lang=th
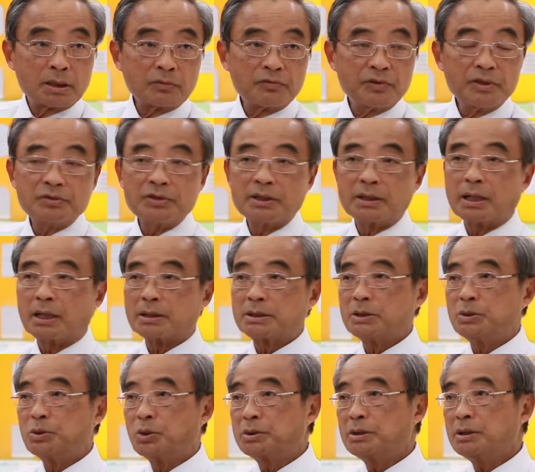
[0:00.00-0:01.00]
นักฟิสิกส์อาจ
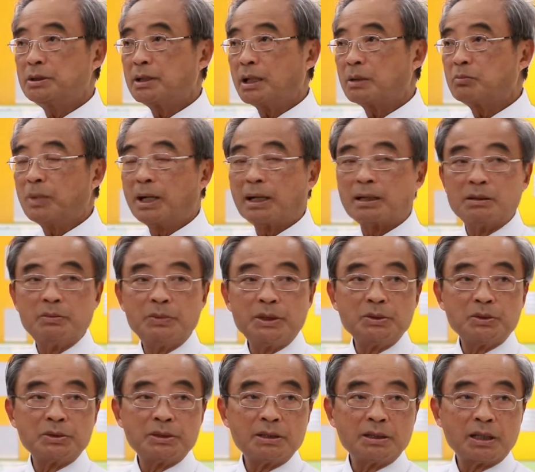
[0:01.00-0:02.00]
จะอยู่ที่นั่นบ้างหรือไม่
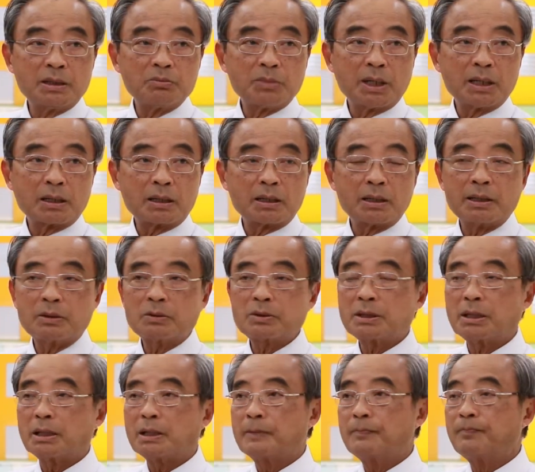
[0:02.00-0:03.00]
อยู่ที่นั่นบ้างก็แล้ว
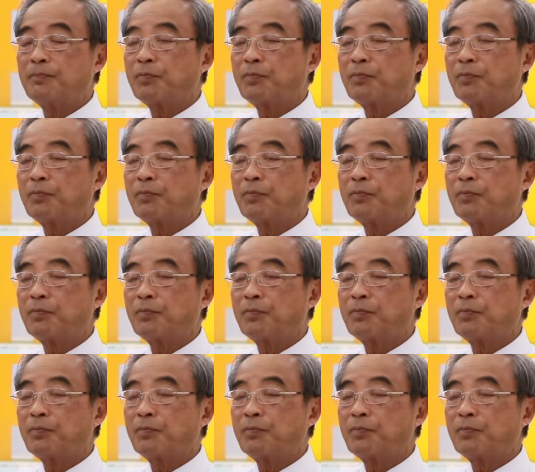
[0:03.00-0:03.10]
แต่